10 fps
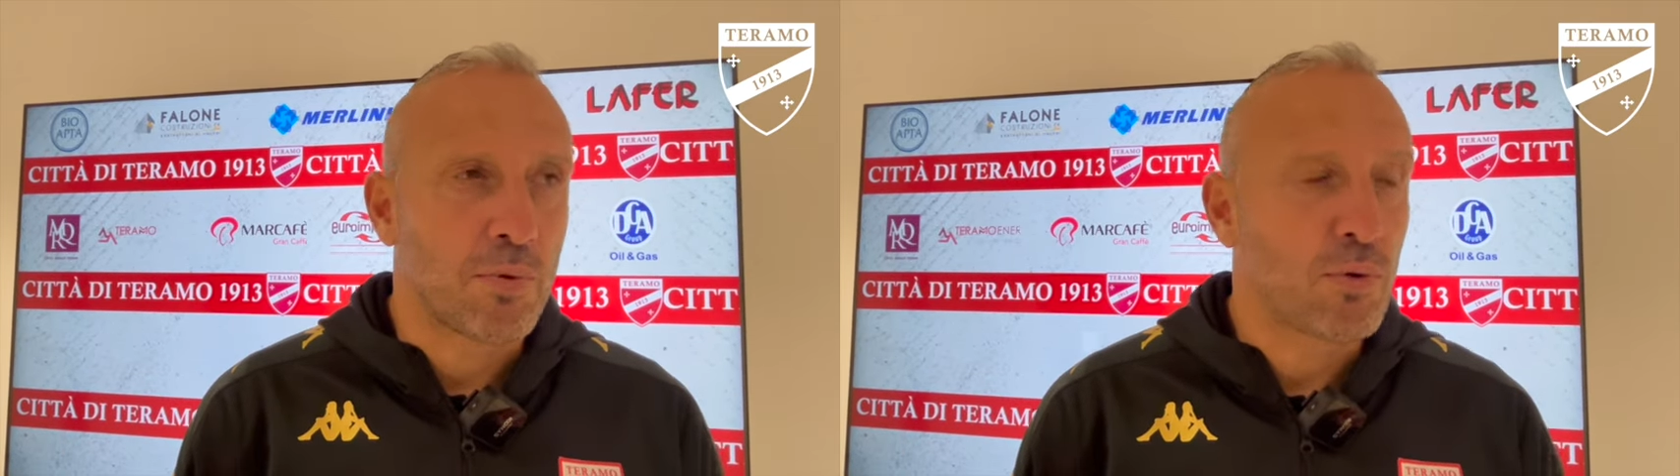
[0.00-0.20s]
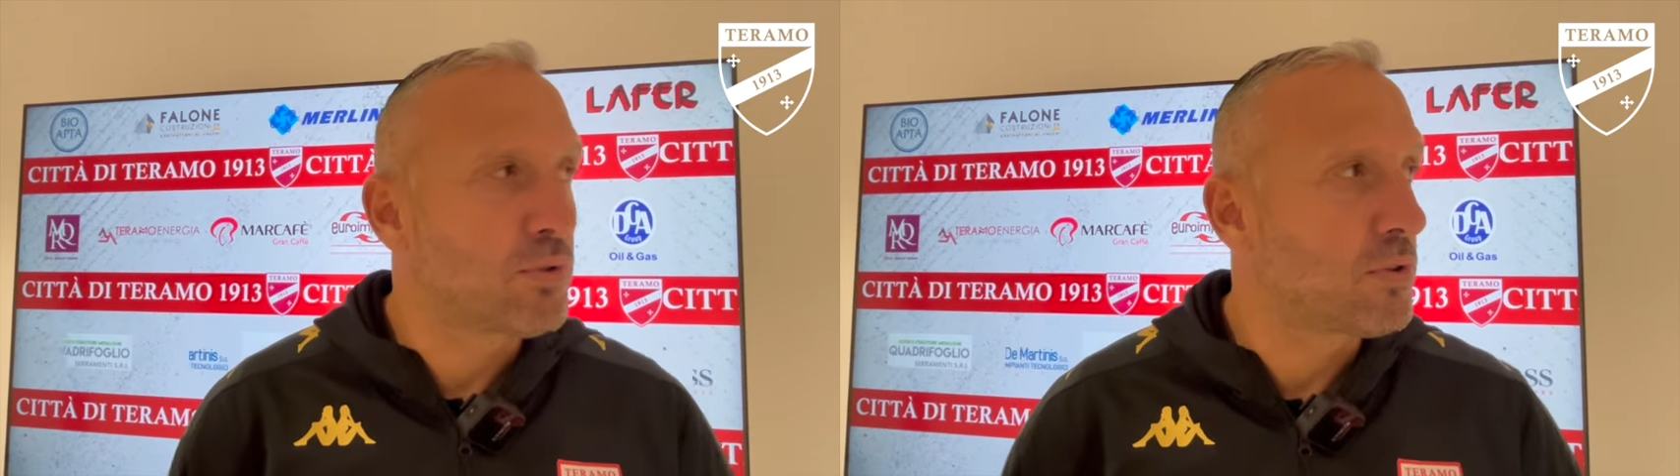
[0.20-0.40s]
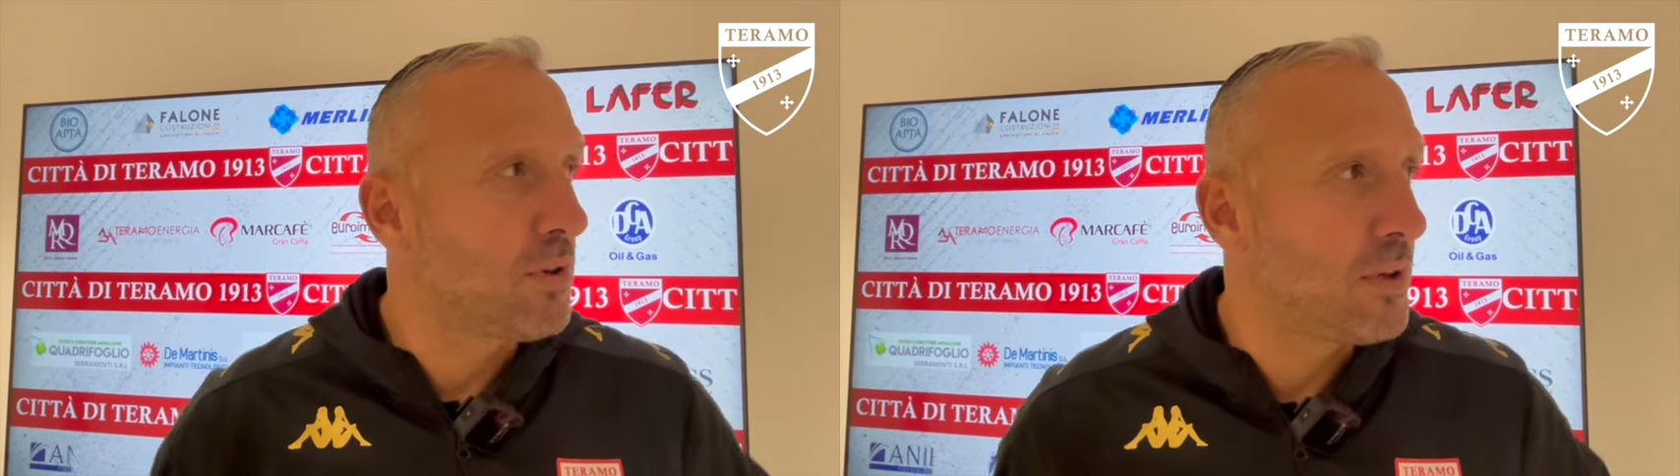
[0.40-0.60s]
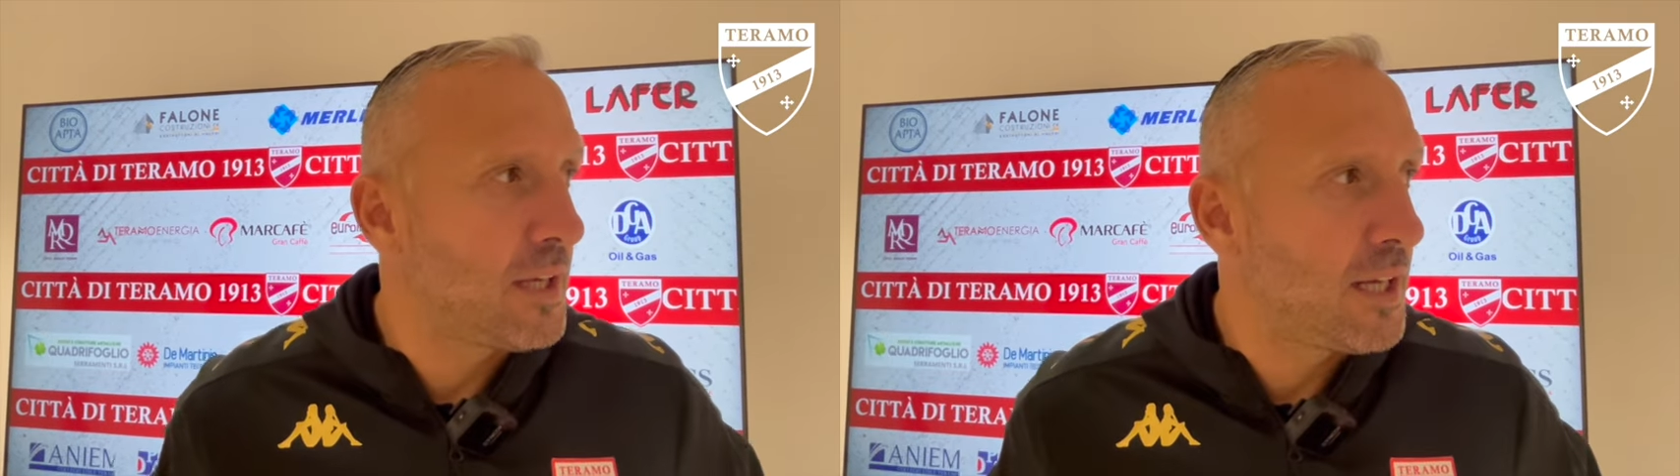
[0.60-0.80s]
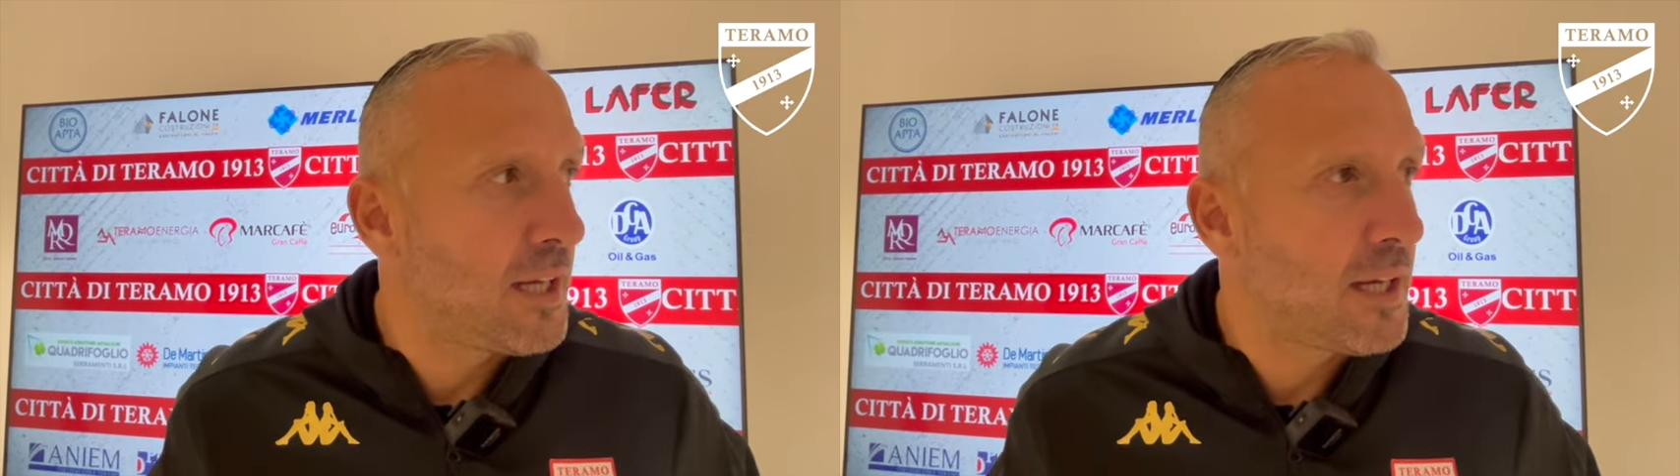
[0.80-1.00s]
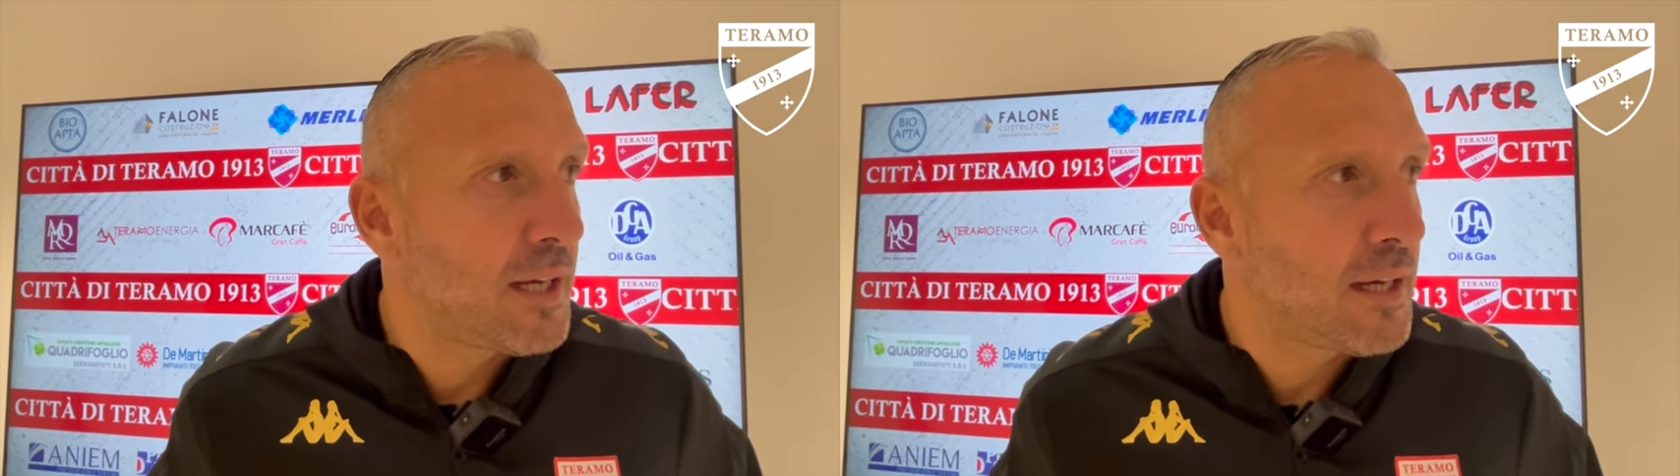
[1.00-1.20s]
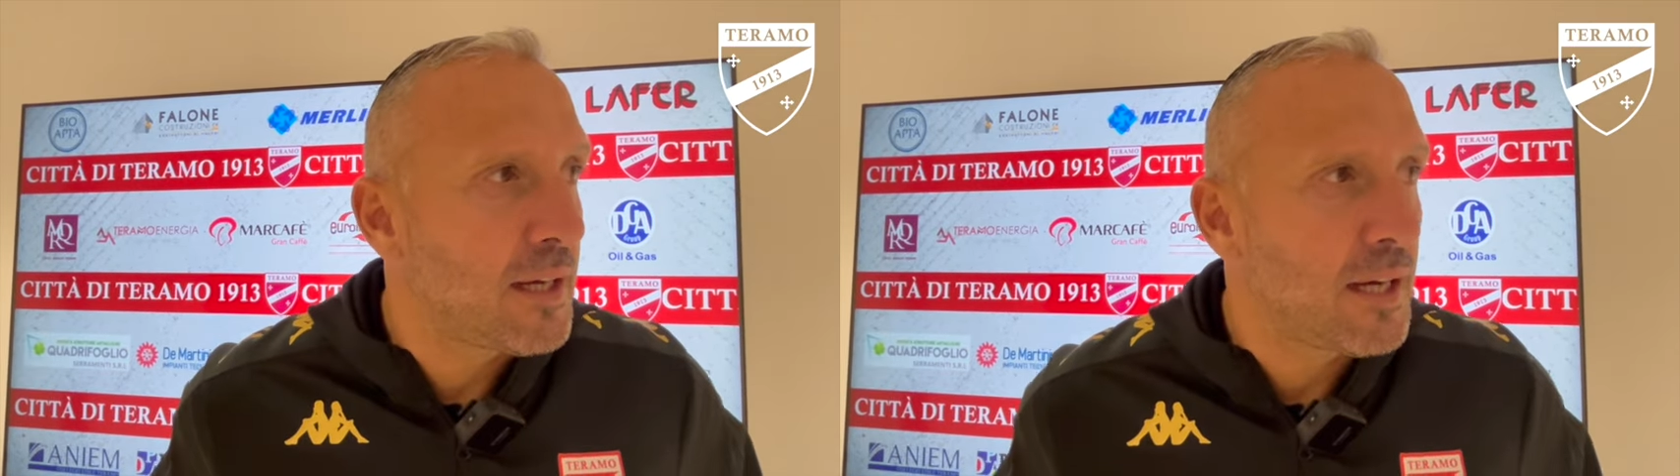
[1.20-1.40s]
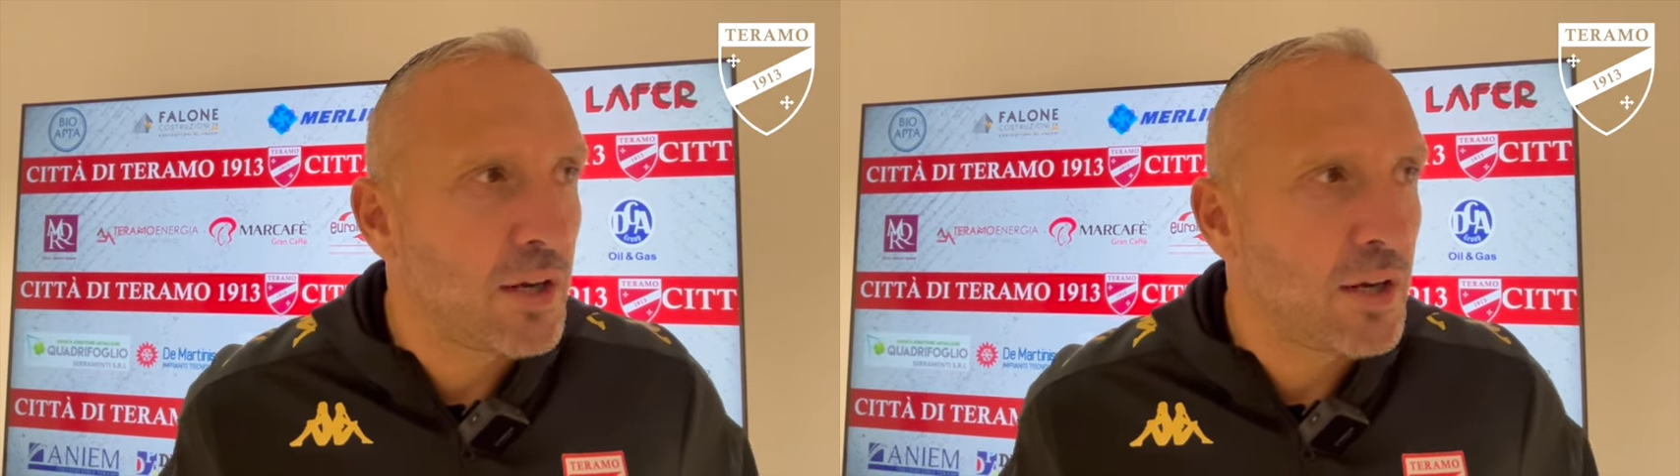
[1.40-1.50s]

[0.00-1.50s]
brutto e,